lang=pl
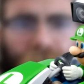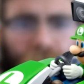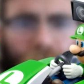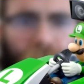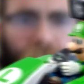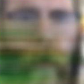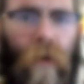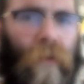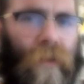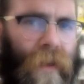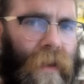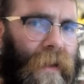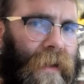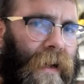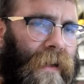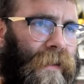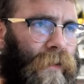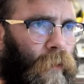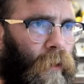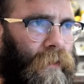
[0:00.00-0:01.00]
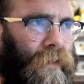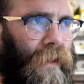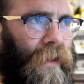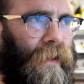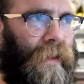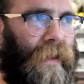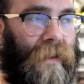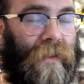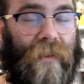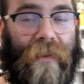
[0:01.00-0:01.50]
Chyba o kilka
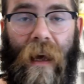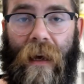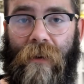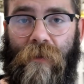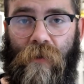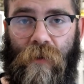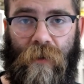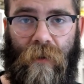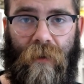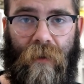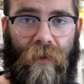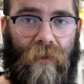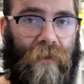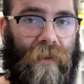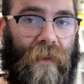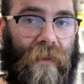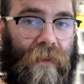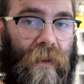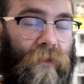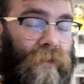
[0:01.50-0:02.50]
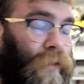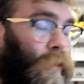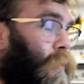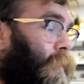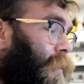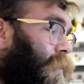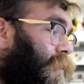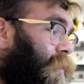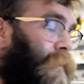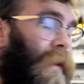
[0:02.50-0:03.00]
złotych jest tańszy zestaw z
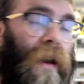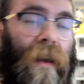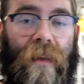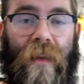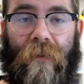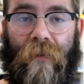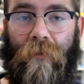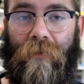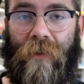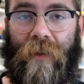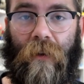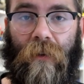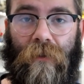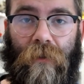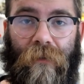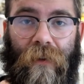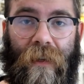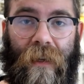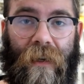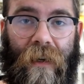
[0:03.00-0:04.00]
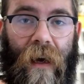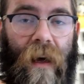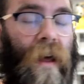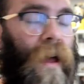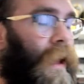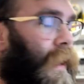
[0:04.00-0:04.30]
Luigi, ale nie wiem z czego to wynika.